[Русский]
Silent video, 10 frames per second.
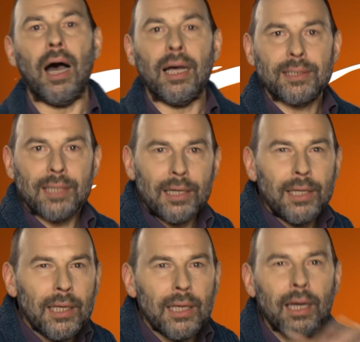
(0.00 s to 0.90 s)
а
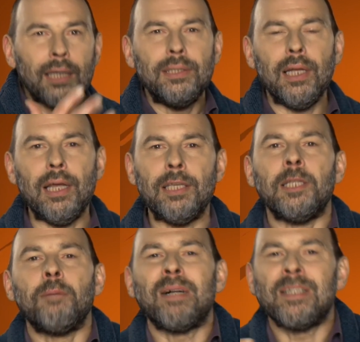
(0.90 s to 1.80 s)
остальные
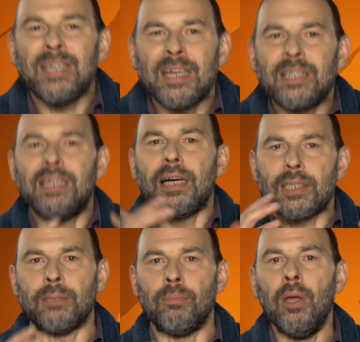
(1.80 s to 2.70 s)
отделения наполняет
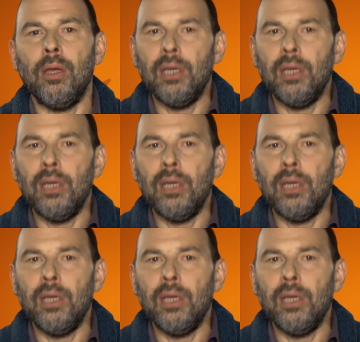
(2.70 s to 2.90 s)
газом